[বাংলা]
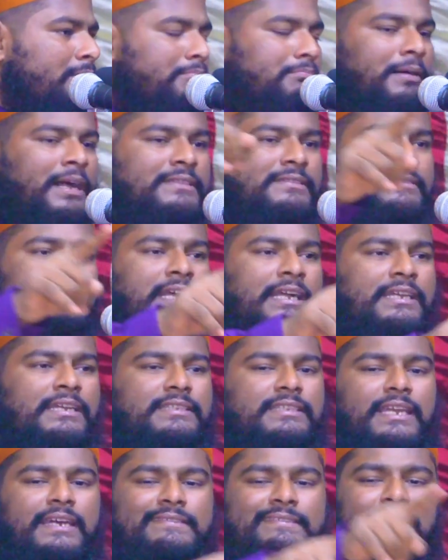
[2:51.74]
বাচ্চাকে
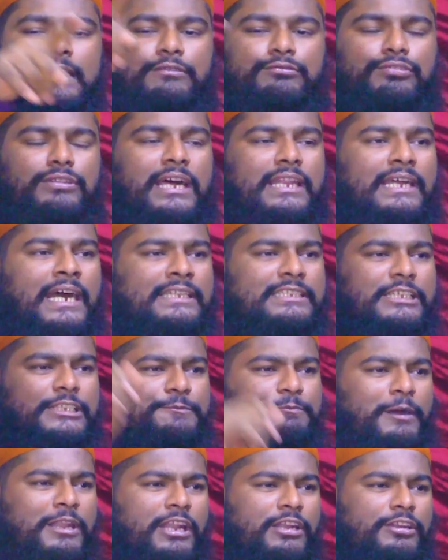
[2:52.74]
দিয়েছেন কোরআন হাদিস
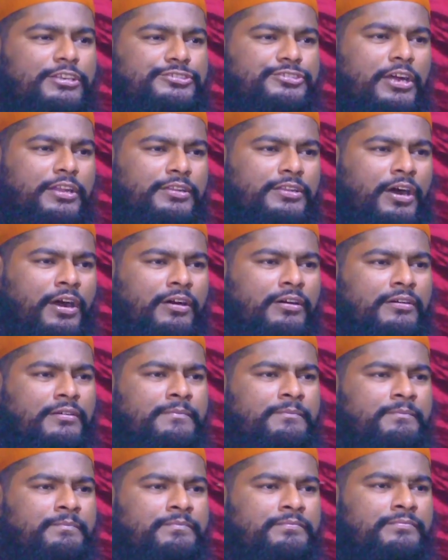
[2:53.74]
পড়ানোর জন্য
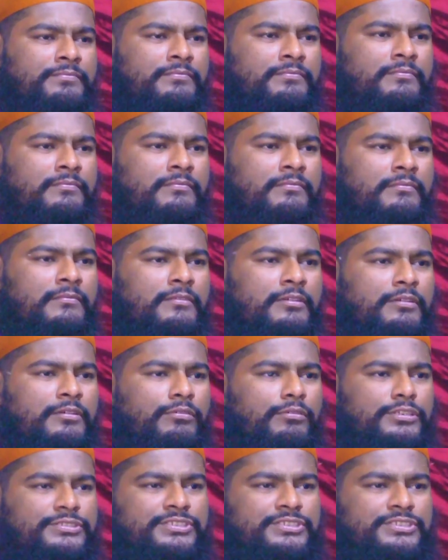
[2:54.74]
ও